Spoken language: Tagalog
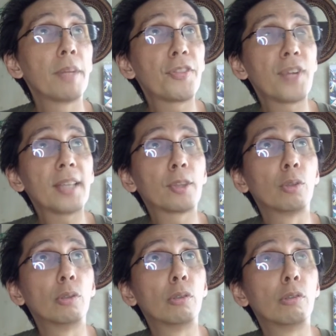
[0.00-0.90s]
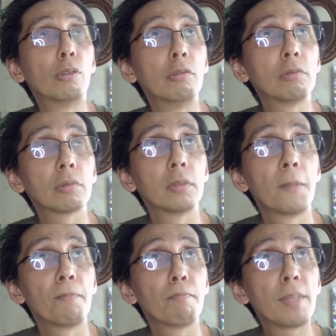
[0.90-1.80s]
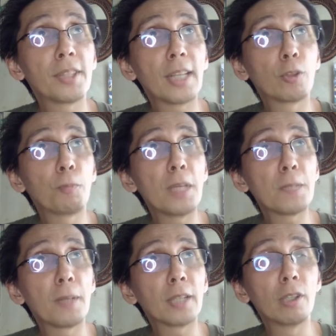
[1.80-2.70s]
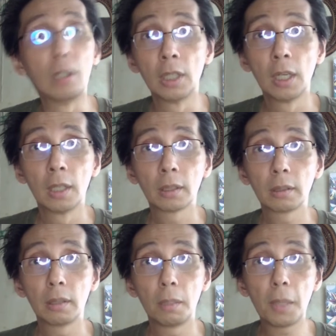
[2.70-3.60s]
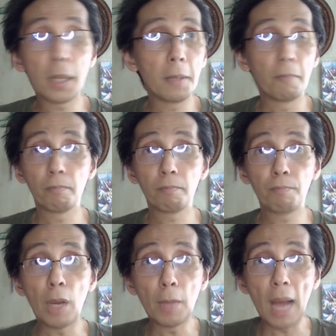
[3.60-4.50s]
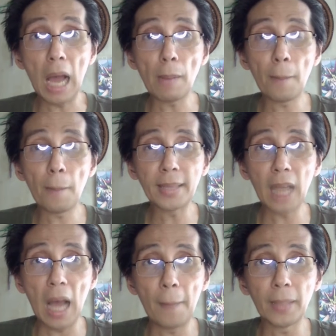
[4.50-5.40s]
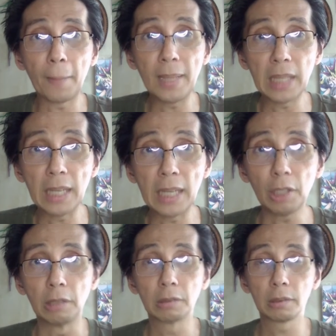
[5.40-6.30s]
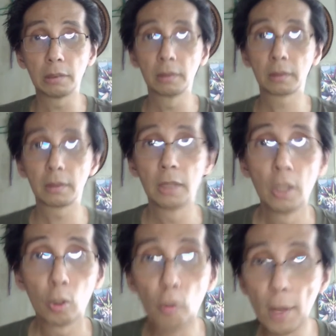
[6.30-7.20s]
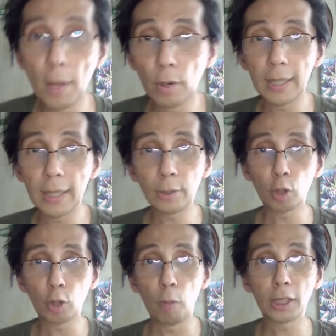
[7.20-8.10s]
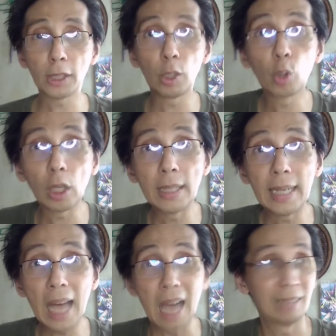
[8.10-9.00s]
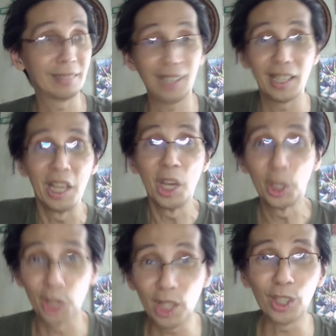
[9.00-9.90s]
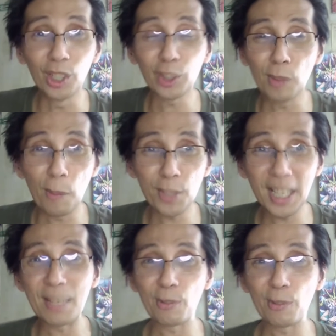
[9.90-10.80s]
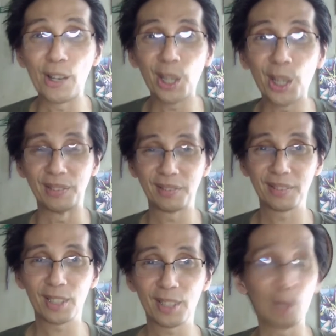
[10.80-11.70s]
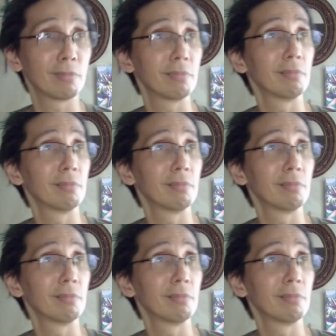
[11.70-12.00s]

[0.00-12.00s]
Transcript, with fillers: May threat to may threat to peace pala to. May paano makakapagbenta ang apat na bida nito? Kung meron ganitong trouble sa lugar nila. Eh, yun ang unang tumakbo sa isip ko ngayon. So,